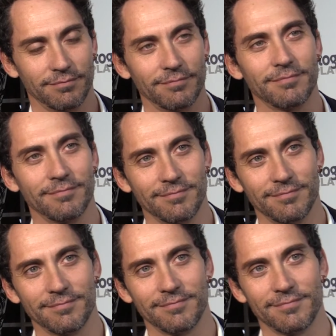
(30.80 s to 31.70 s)
¿qué es lo que
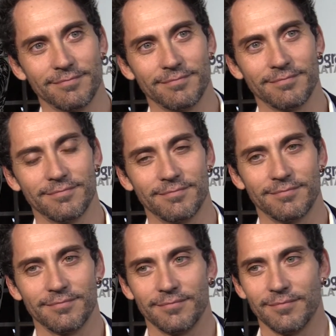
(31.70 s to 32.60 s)
más te ha sorprendido?
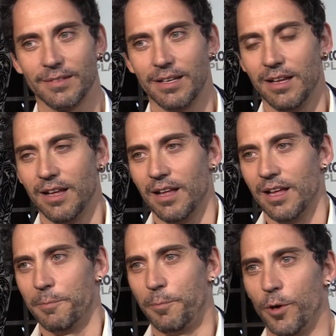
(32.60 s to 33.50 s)

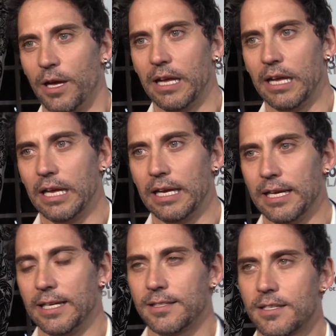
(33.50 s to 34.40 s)

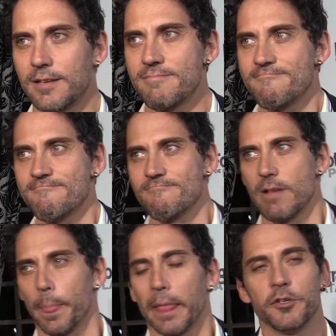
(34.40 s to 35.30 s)
Pues
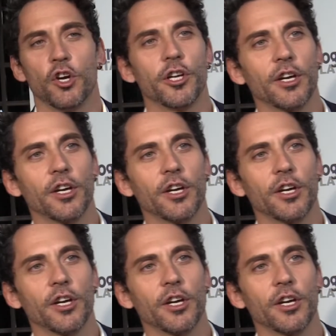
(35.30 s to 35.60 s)
yo creo